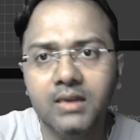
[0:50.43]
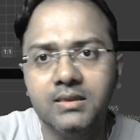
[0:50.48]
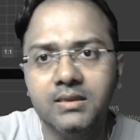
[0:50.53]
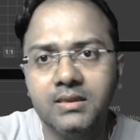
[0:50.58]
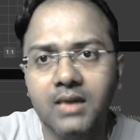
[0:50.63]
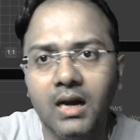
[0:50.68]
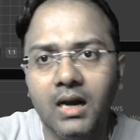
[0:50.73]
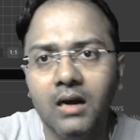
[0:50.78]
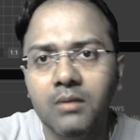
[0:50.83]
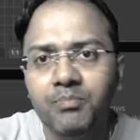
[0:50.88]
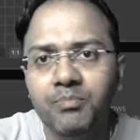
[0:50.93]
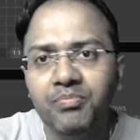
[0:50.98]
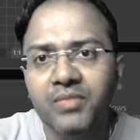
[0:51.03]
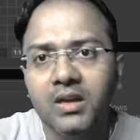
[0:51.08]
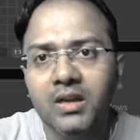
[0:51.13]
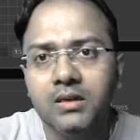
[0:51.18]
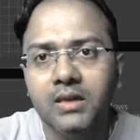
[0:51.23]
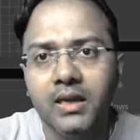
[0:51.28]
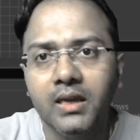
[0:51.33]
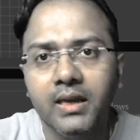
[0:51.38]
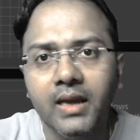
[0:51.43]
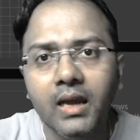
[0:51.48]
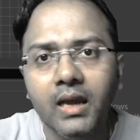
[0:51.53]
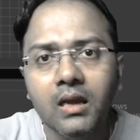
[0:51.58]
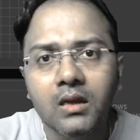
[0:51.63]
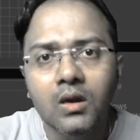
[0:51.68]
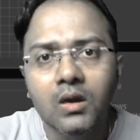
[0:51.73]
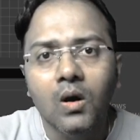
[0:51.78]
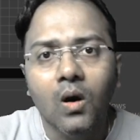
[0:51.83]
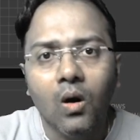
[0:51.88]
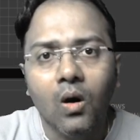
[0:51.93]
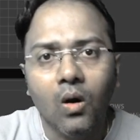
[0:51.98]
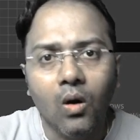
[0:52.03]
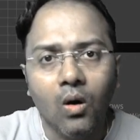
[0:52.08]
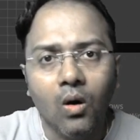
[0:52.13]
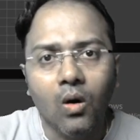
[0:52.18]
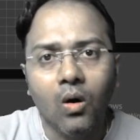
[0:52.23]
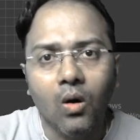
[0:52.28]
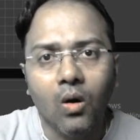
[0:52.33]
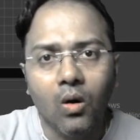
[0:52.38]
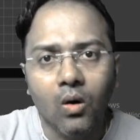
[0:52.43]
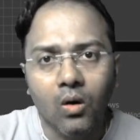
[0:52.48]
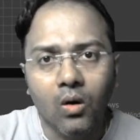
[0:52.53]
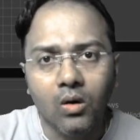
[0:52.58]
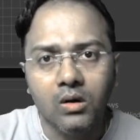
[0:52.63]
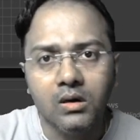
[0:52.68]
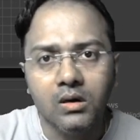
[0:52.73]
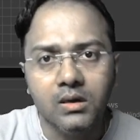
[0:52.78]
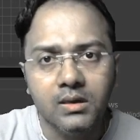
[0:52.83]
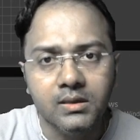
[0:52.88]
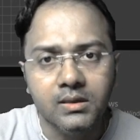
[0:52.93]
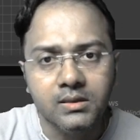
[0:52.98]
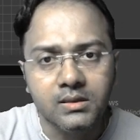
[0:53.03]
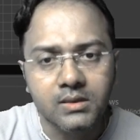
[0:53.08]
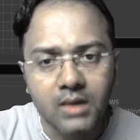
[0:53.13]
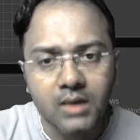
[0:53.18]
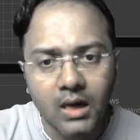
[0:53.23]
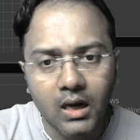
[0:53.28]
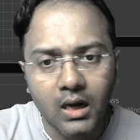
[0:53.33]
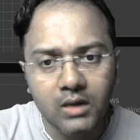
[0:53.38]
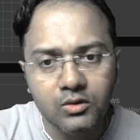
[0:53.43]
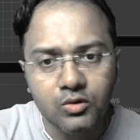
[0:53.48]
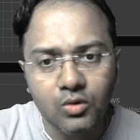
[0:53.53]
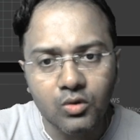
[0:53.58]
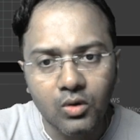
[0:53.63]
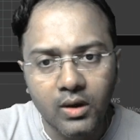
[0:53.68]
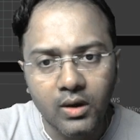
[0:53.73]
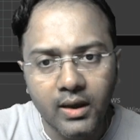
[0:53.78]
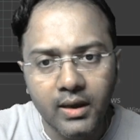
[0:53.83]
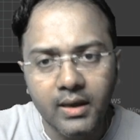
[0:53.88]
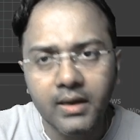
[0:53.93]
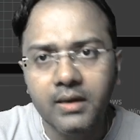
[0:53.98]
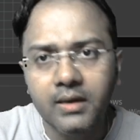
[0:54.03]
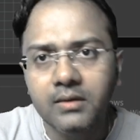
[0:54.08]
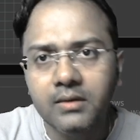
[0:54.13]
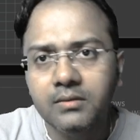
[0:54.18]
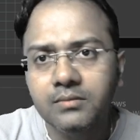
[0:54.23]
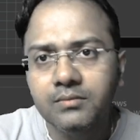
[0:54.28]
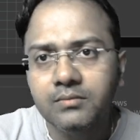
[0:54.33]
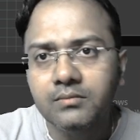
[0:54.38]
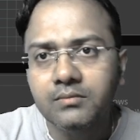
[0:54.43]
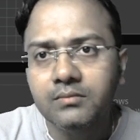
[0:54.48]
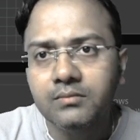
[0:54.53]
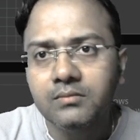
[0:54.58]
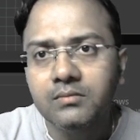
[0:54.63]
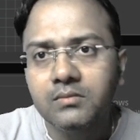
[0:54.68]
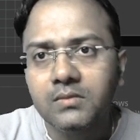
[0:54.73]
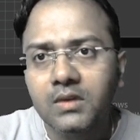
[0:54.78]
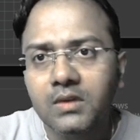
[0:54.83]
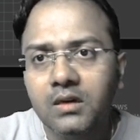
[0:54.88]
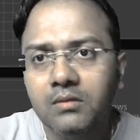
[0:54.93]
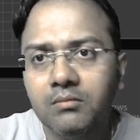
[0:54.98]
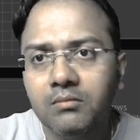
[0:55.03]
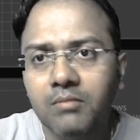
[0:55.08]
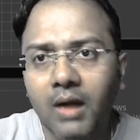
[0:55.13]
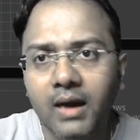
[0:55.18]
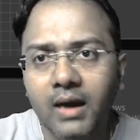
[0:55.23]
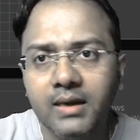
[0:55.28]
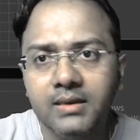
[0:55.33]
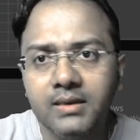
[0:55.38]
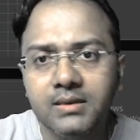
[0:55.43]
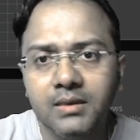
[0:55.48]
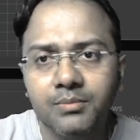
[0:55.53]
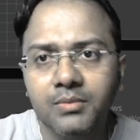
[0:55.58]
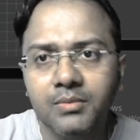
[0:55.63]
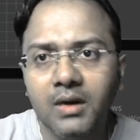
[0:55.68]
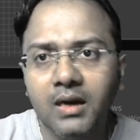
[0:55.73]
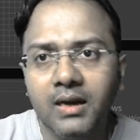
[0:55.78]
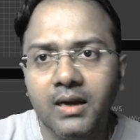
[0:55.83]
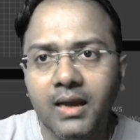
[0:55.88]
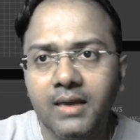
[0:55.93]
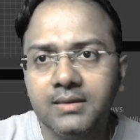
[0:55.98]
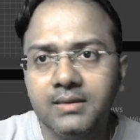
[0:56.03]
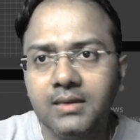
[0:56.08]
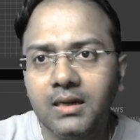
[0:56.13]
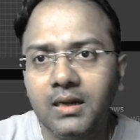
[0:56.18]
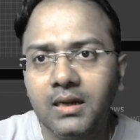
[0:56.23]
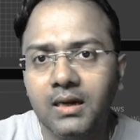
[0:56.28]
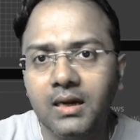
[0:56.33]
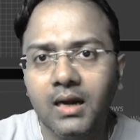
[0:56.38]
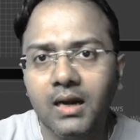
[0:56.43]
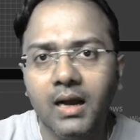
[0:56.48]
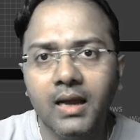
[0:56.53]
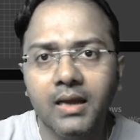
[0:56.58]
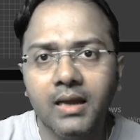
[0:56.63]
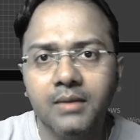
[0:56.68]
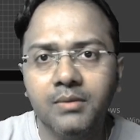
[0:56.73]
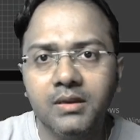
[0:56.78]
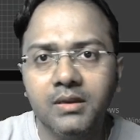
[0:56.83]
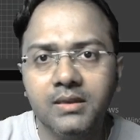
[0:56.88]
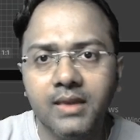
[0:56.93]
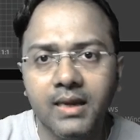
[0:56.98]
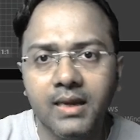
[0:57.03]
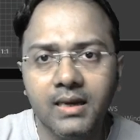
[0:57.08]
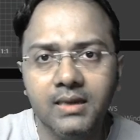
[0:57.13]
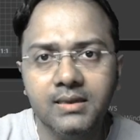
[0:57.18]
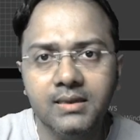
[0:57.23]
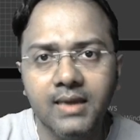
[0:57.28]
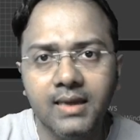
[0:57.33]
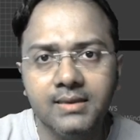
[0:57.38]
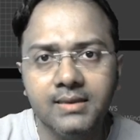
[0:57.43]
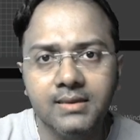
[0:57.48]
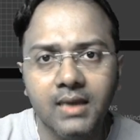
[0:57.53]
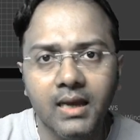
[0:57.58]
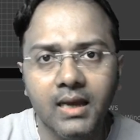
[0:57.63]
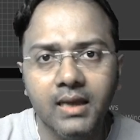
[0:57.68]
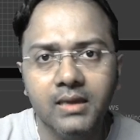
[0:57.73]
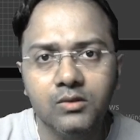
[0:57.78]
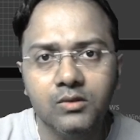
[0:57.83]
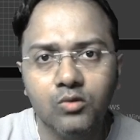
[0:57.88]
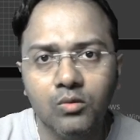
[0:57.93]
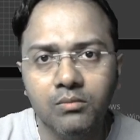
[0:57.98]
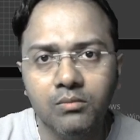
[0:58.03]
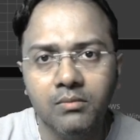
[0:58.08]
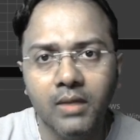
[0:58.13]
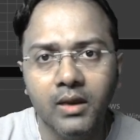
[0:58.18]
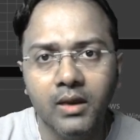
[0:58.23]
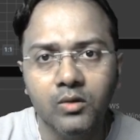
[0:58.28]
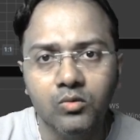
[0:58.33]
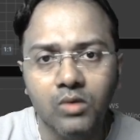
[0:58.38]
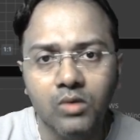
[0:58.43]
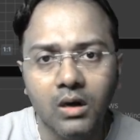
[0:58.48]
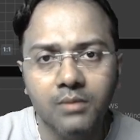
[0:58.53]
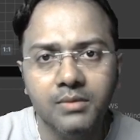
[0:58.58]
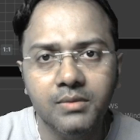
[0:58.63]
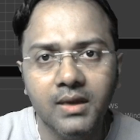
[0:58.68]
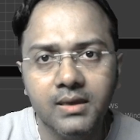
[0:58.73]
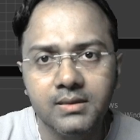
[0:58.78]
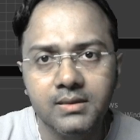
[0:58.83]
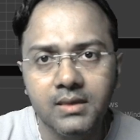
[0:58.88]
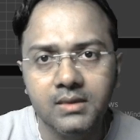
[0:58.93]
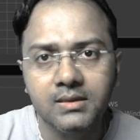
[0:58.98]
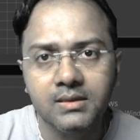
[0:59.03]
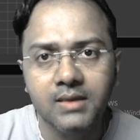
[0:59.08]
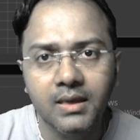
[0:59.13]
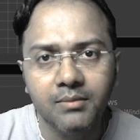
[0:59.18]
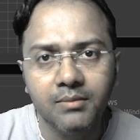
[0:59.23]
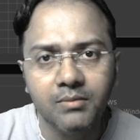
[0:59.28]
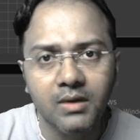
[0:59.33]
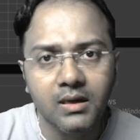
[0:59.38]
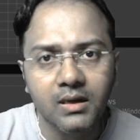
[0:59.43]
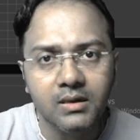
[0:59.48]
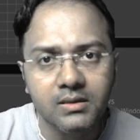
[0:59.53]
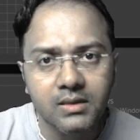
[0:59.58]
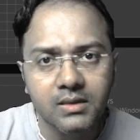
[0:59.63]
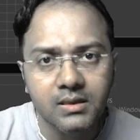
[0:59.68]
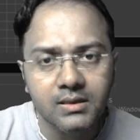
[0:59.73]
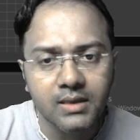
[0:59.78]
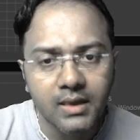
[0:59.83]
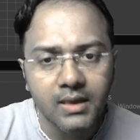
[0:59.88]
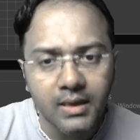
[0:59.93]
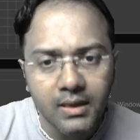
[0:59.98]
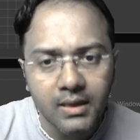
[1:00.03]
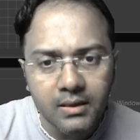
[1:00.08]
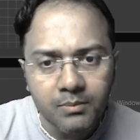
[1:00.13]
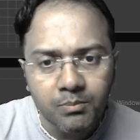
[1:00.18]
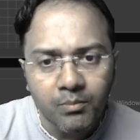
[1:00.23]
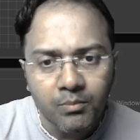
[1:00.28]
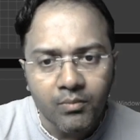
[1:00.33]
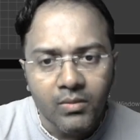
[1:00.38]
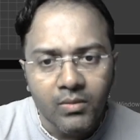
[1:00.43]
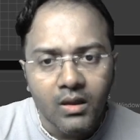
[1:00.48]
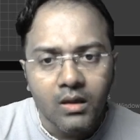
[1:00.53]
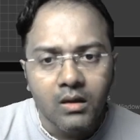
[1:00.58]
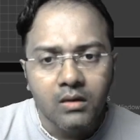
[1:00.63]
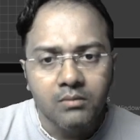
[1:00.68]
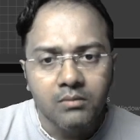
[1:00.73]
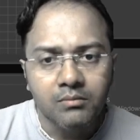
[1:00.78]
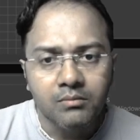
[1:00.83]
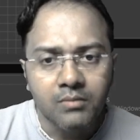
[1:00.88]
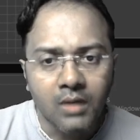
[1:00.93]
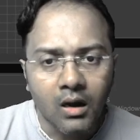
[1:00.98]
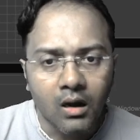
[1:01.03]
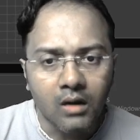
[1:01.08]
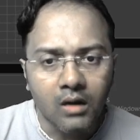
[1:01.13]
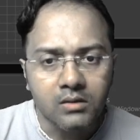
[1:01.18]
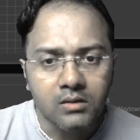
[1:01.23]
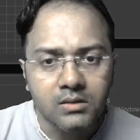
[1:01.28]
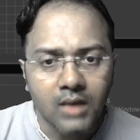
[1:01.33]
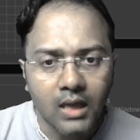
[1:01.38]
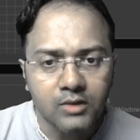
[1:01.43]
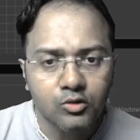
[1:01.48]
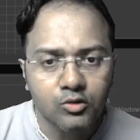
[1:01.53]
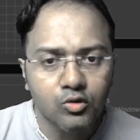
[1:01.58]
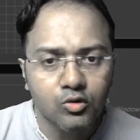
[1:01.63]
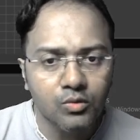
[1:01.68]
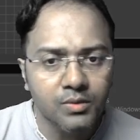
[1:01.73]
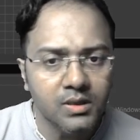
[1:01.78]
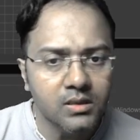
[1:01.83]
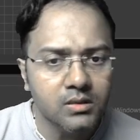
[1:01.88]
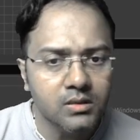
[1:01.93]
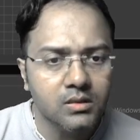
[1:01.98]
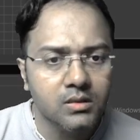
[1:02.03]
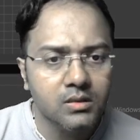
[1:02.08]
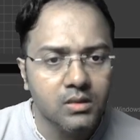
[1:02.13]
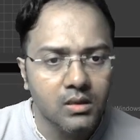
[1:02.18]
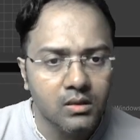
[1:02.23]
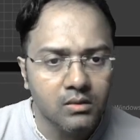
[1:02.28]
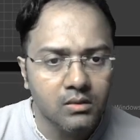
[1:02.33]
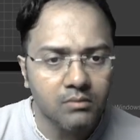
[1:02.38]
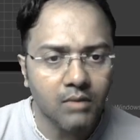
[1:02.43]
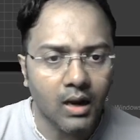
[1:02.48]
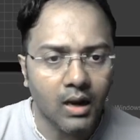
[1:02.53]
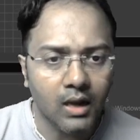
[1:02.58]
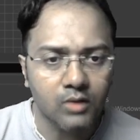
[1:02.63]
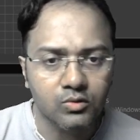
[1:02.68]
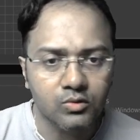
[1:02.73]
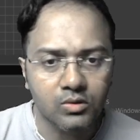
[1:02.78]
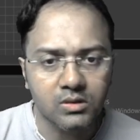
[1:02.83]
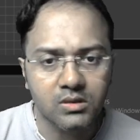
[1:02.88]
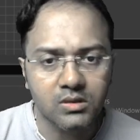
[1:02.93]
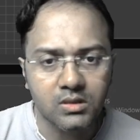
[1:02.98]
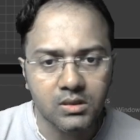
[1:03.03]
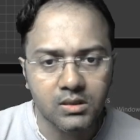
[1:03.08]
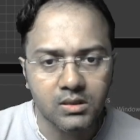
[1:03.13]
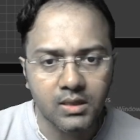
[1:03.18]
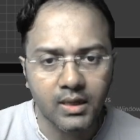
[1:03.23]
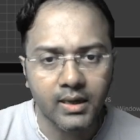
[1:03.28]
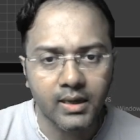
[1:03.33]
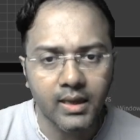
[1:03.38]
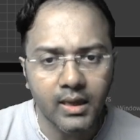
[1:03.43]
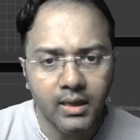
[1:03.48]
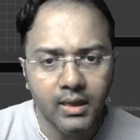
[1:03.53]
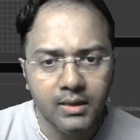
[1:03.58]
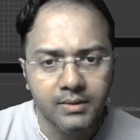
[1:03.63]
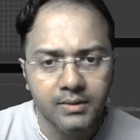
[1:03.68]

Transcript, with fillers: इसका ठीक है और इसका जो है बाकी सबका कैसा रखा है एक बार देख लेते ऐसा है तो मेनू का भी ऐसा सेम रख देते हैं सात सौ बीस बारह सौ अस्सी ठीक है